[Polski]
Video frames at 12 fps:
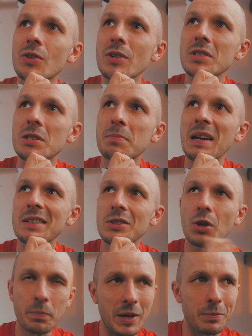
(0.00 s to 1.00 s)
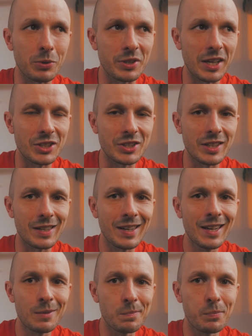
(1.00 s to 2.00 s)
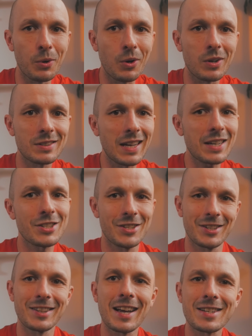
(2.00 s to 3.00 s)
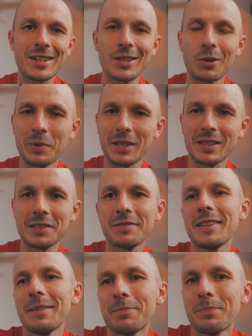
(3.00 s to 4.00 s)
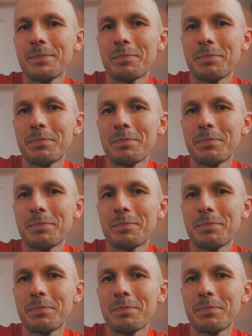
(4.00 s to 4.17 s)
to jest chyba dobre podejście, bo tak czy inaczej obiektywnej